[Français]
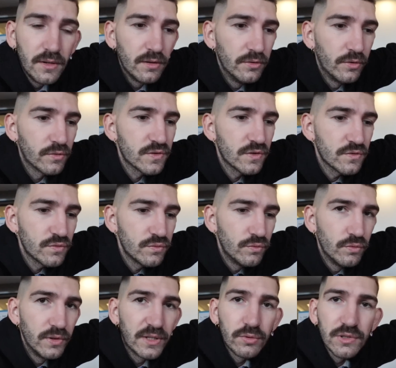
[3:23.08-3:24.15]
euh, dans le sens
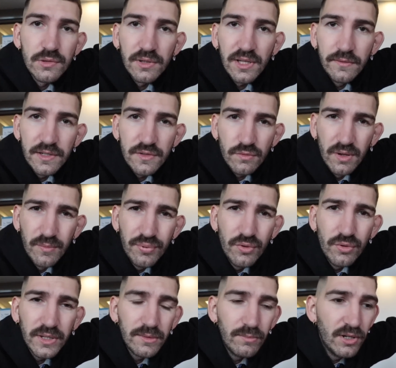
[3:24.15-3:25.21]
où les conditions de travail sont un peu
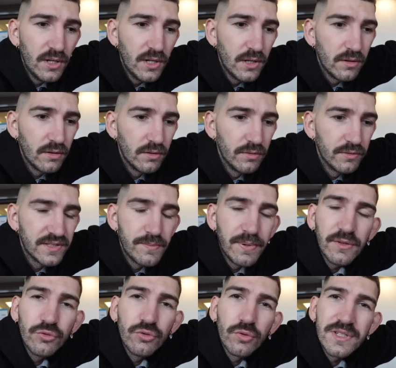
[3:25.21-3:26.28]
horribles, euh, c'est pas
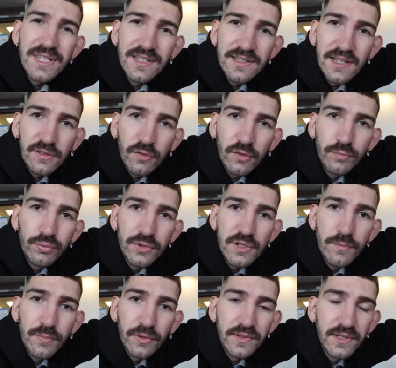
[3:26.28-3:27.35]
toujours aussi exaltant qu'on puisse
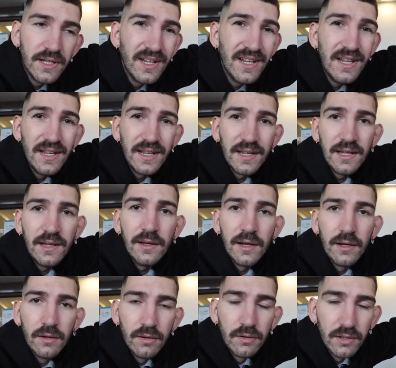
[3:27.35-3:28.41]
le penser et
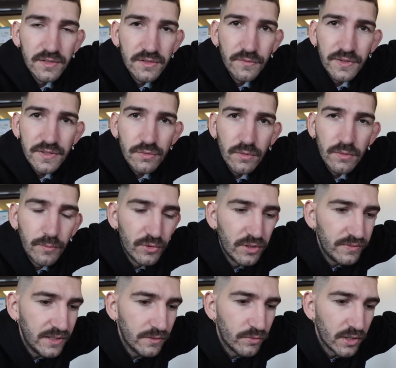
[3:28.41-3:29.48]
la seule façon à mon
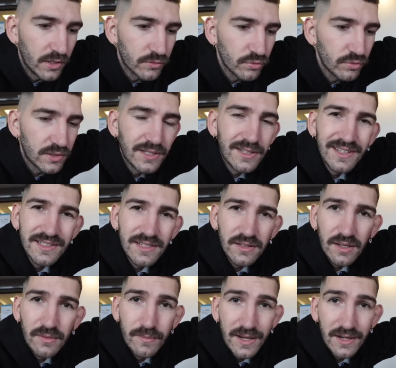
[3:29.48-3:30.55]
avis d'avoir un truc qui
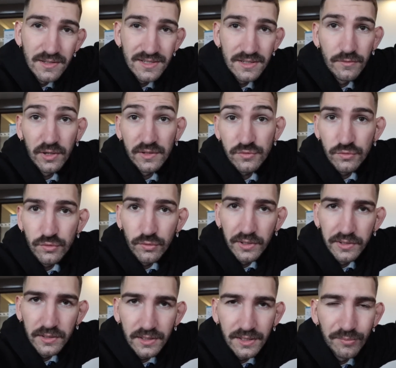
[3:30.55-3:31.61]
t'exalte à balle c'est d'avoir un studio
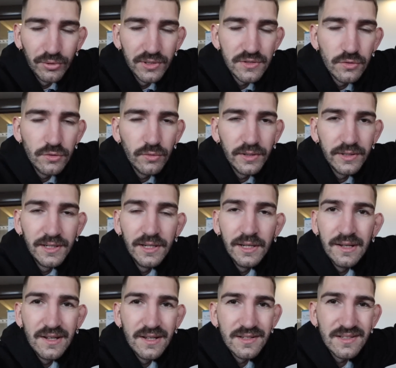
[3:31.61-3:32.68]
indé et pour les studios indé
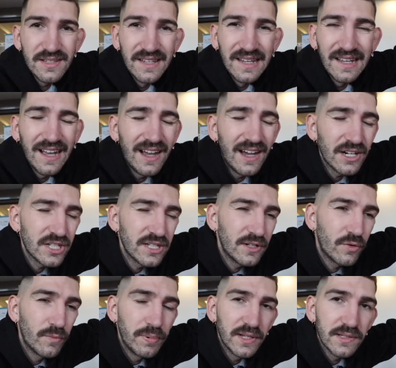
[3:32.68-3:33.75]
c'est archi
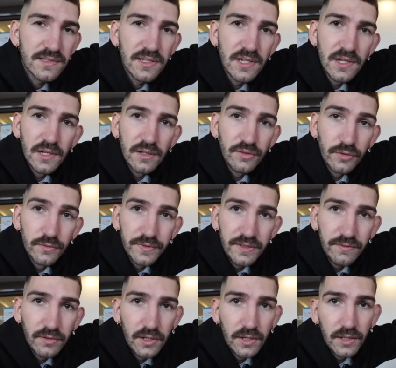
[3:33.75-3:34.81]
complexe d'en
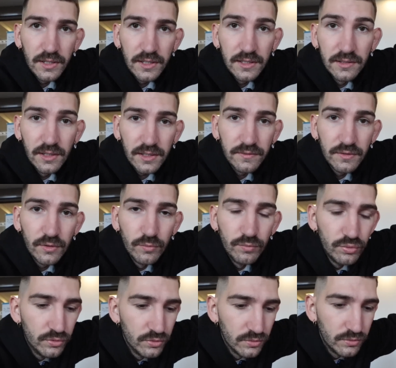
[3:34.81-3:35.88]
vivre et d'arriver au
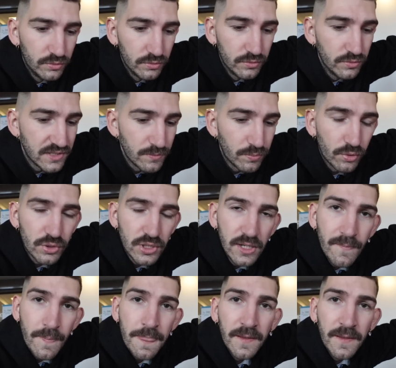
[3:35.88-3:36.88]
bout de, de ces projets.